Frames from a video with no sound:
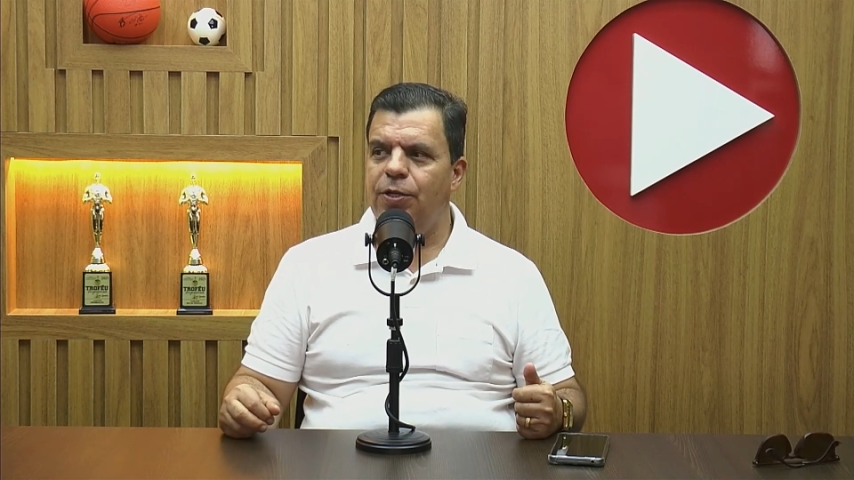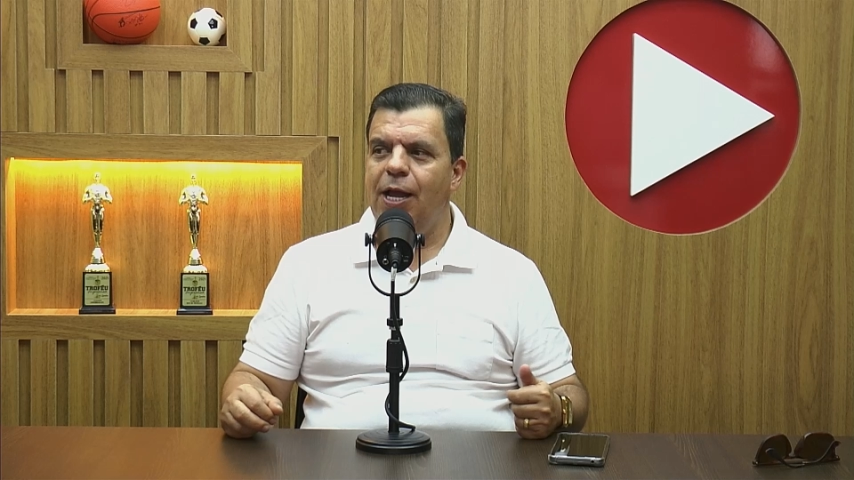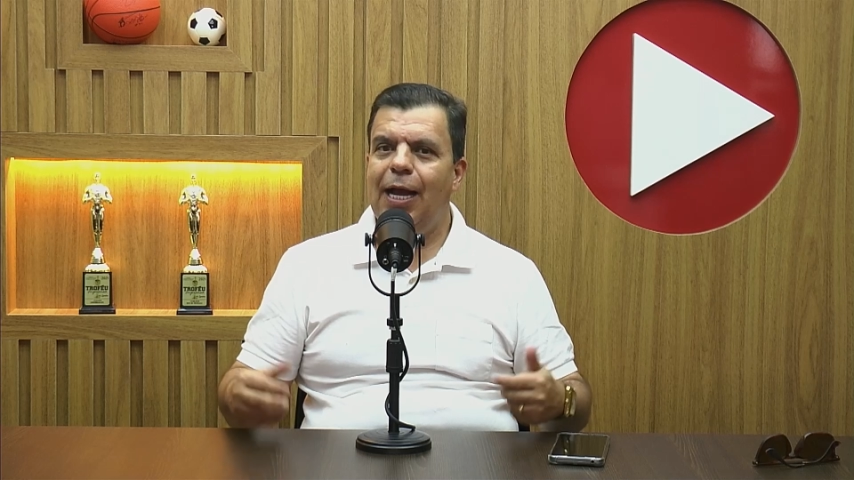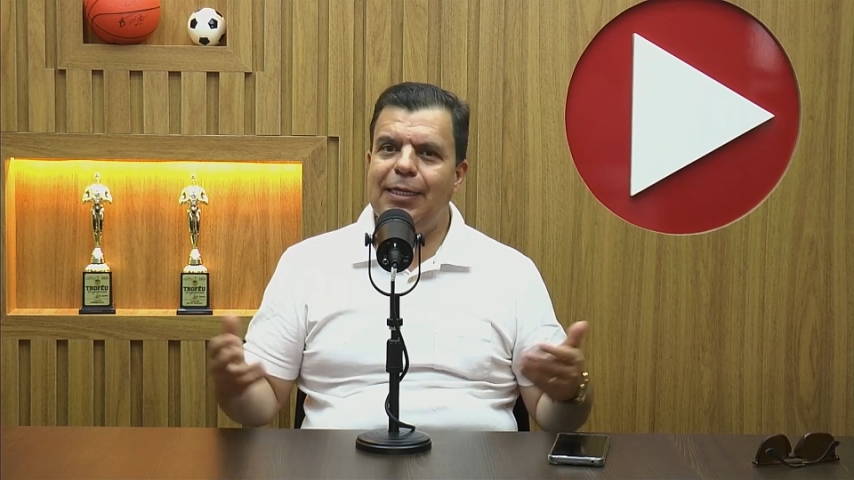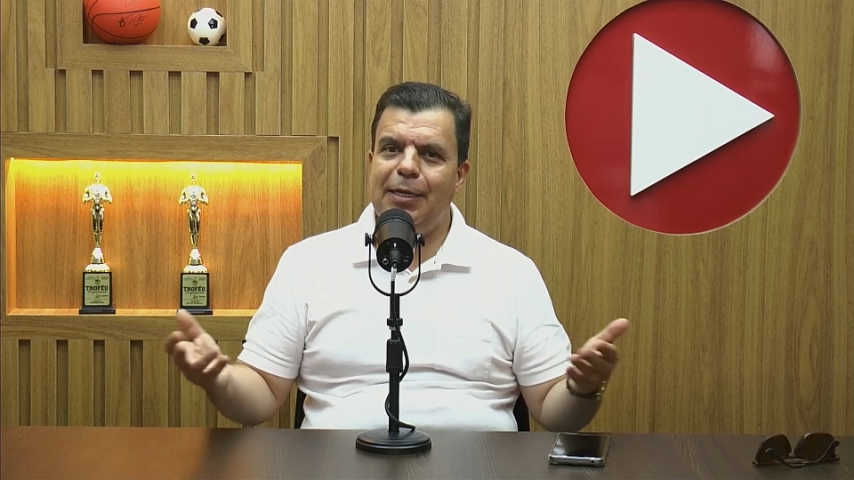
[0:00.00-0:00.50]

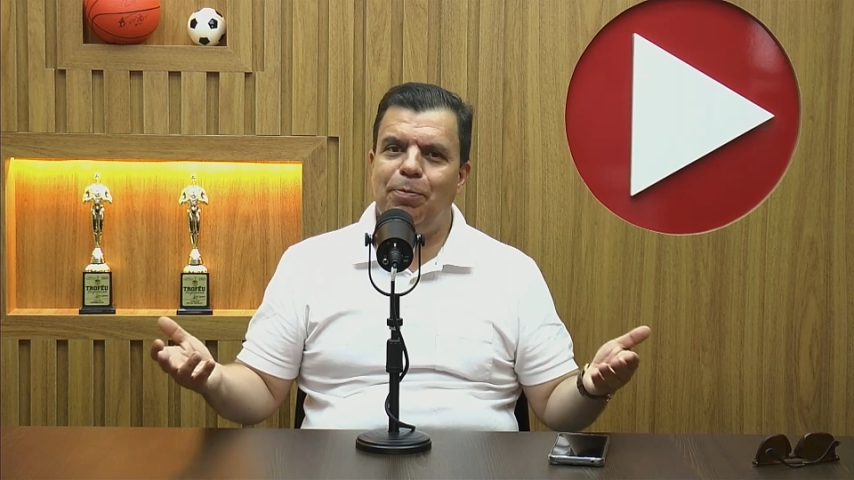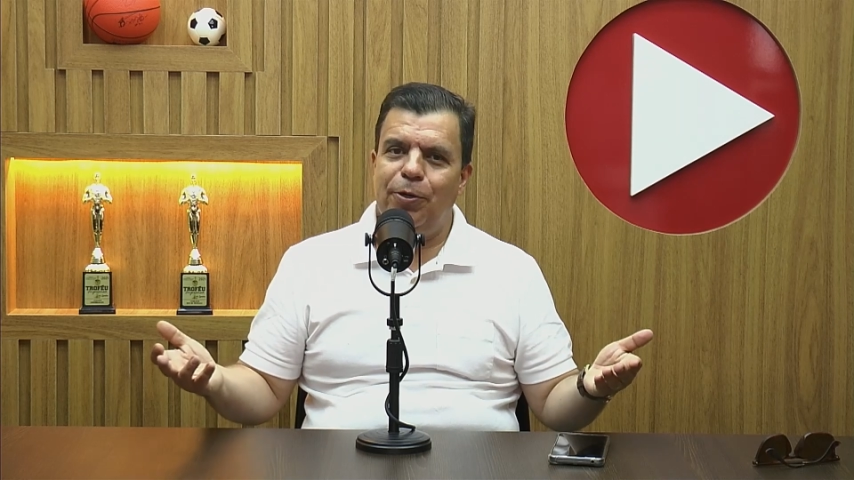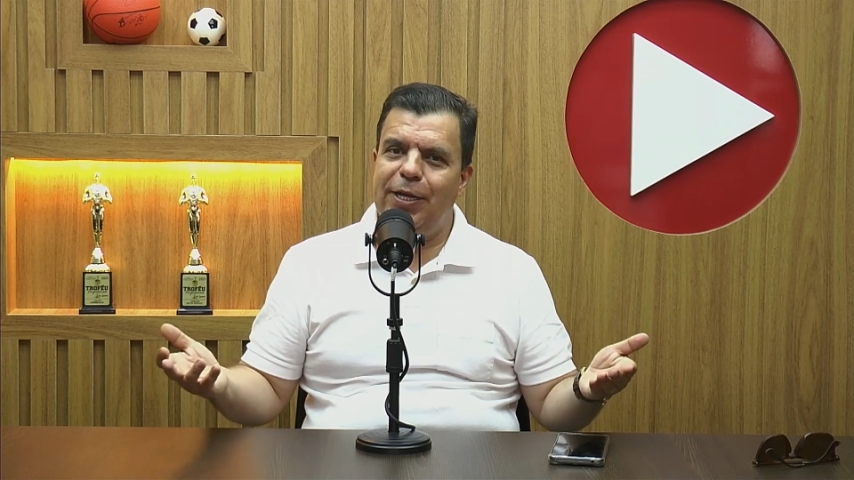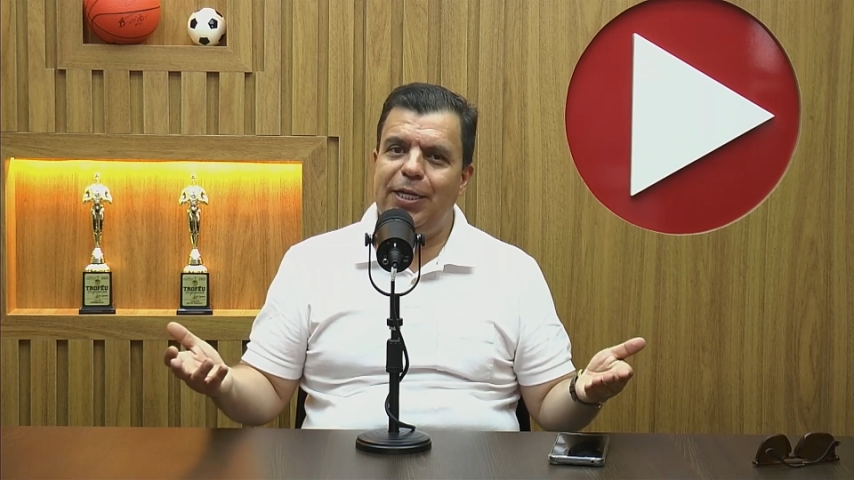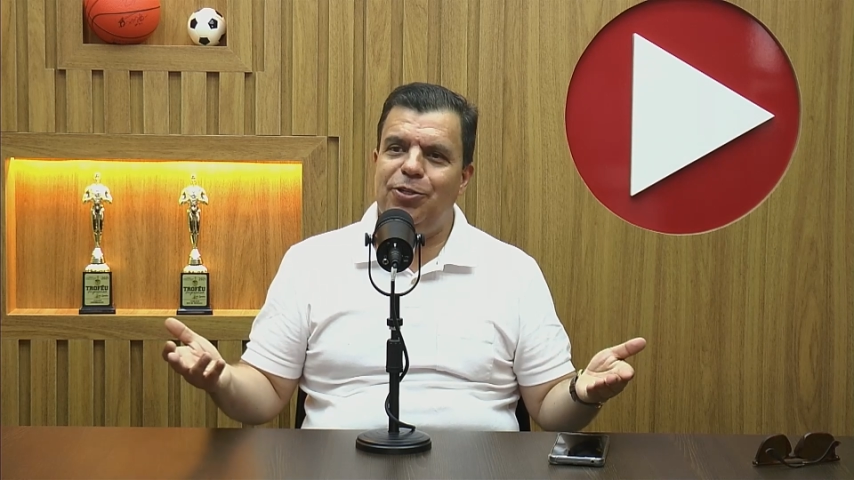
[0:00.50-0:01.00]
Até
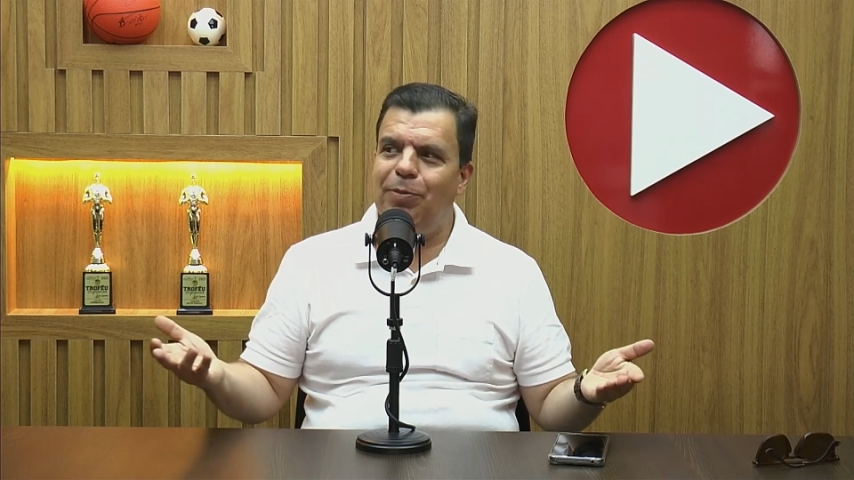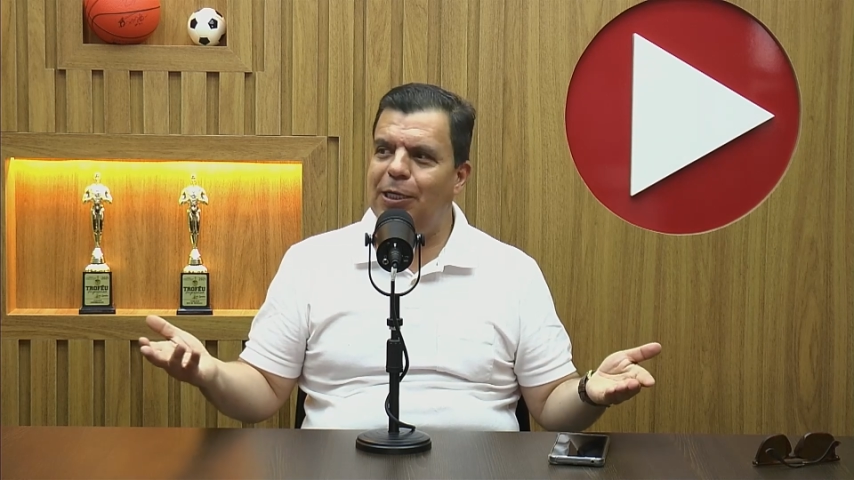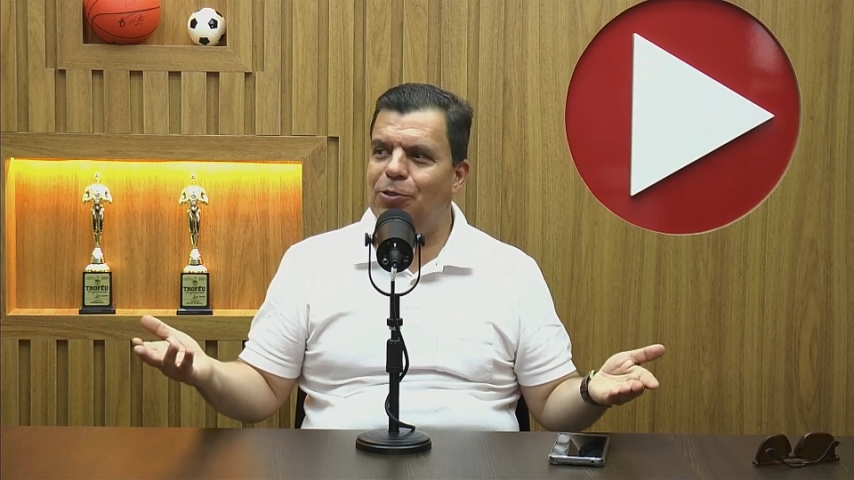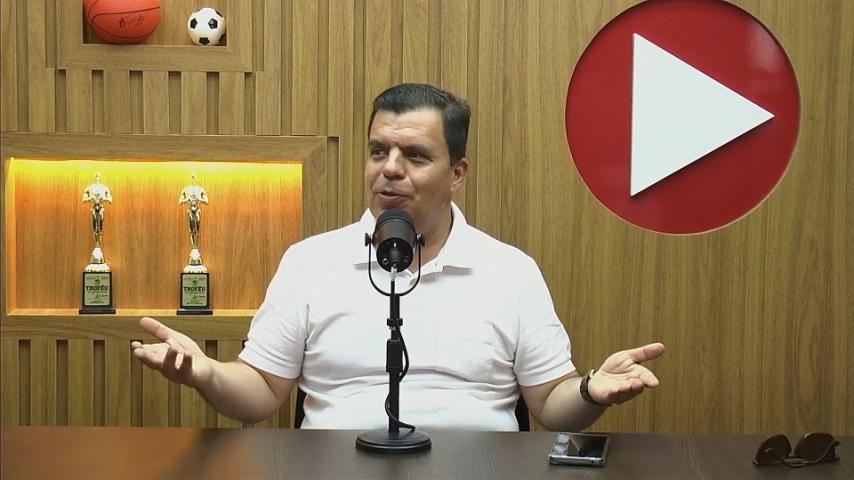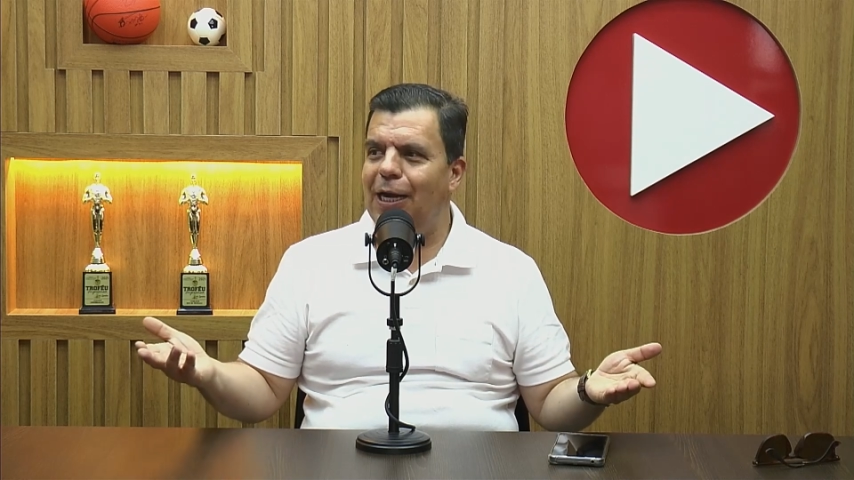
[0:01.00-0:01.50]
porque de
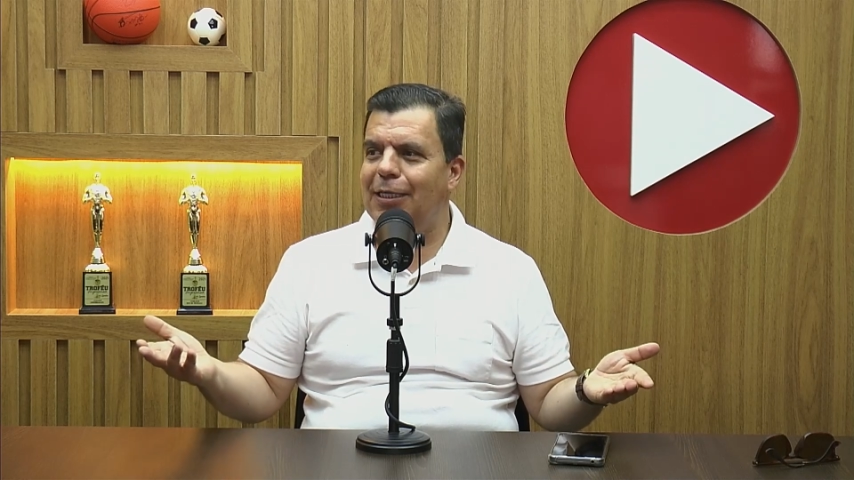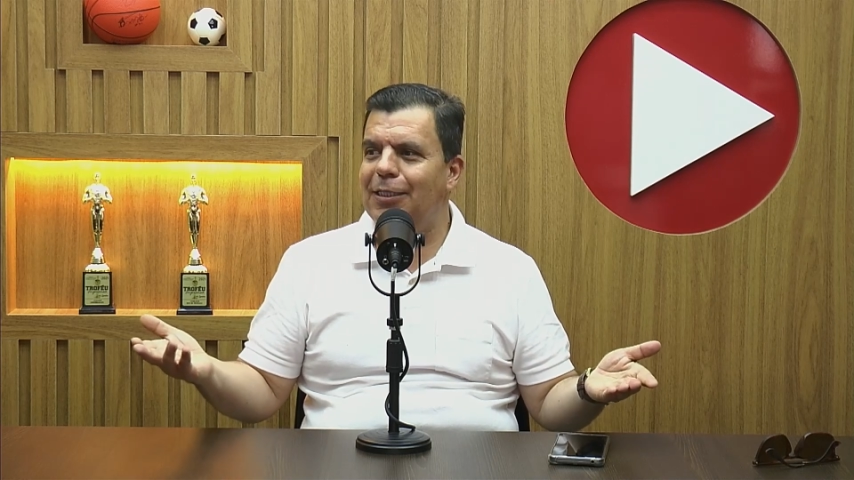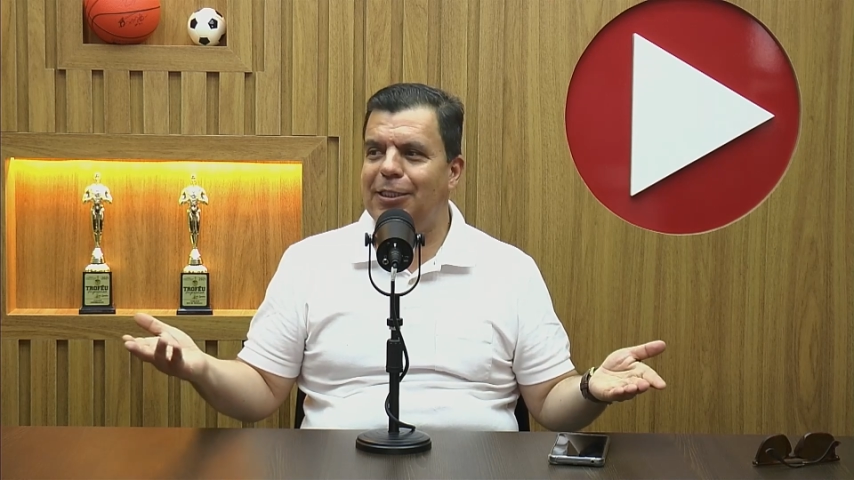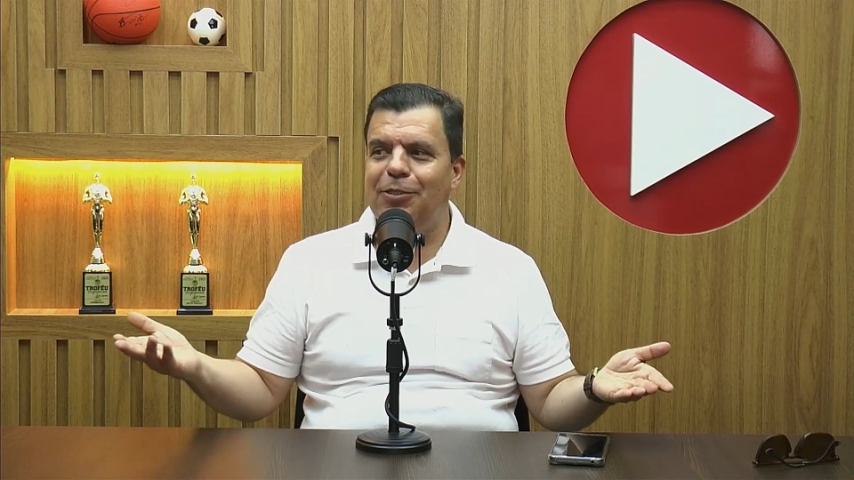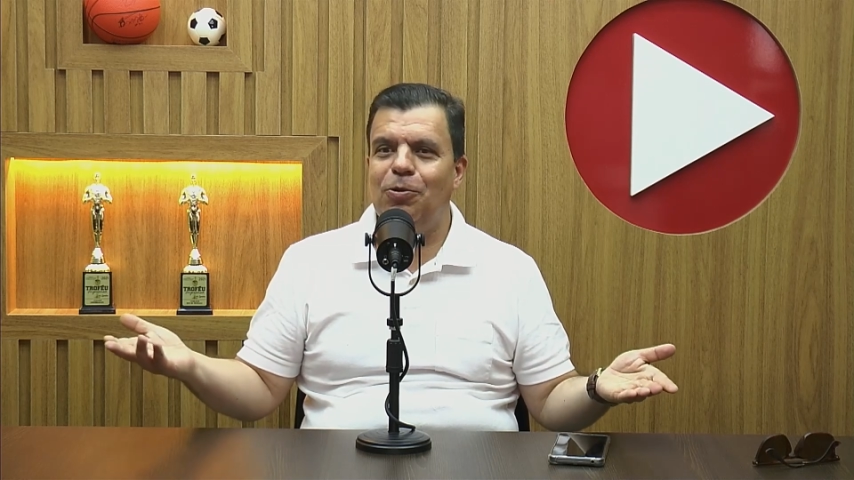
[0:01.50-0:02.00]
madrugada a gente não